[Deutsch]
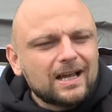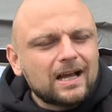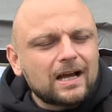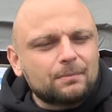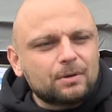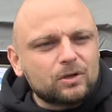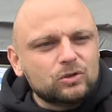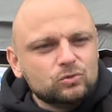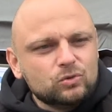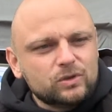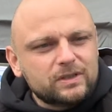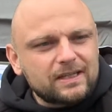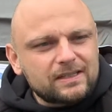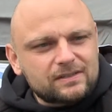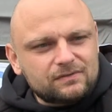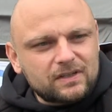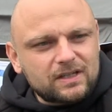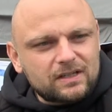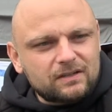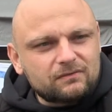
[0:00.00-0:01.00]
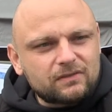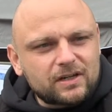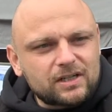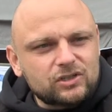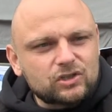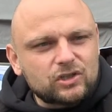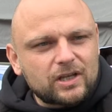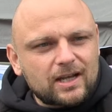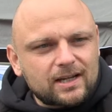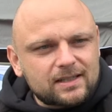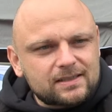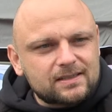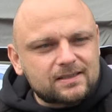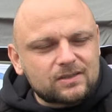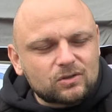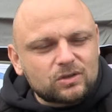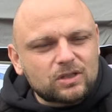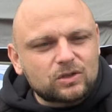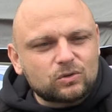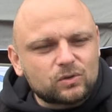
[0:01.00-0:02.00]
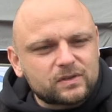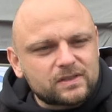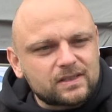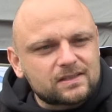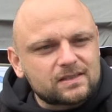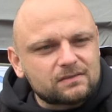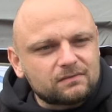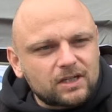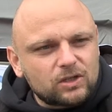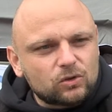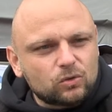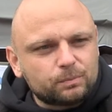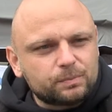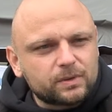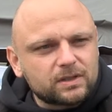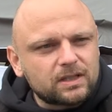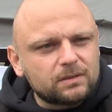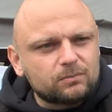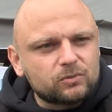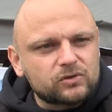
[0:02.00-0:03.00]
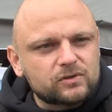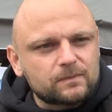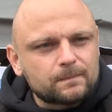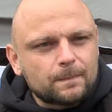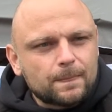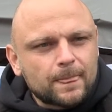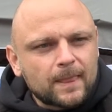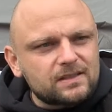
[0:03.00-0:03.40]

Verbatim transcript: aber nur deswegen, weil die Ärzte sie unter Druck setzen, weil die operieren müssen.